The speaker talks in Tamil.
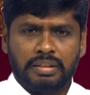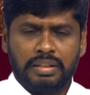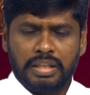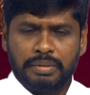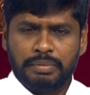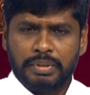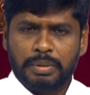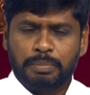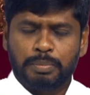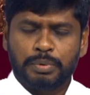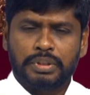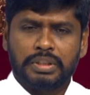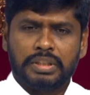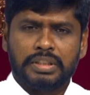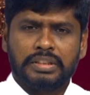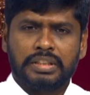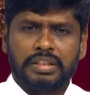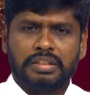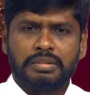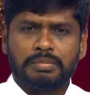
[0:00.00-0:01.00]
தேவியர்
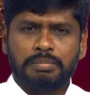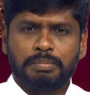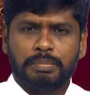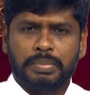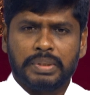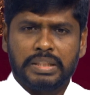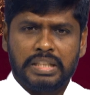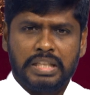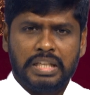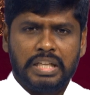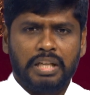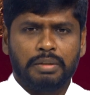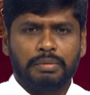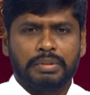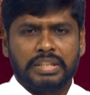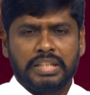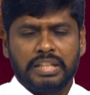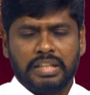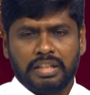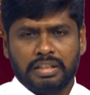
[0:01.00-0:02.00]
புத்தகத்தின்
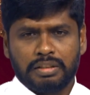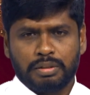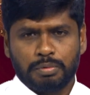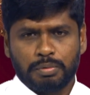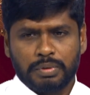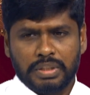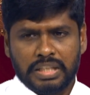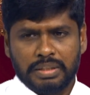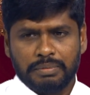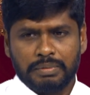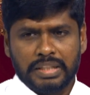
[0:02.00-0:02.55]
பதினேழாவது அதிகாரத்தினுடைய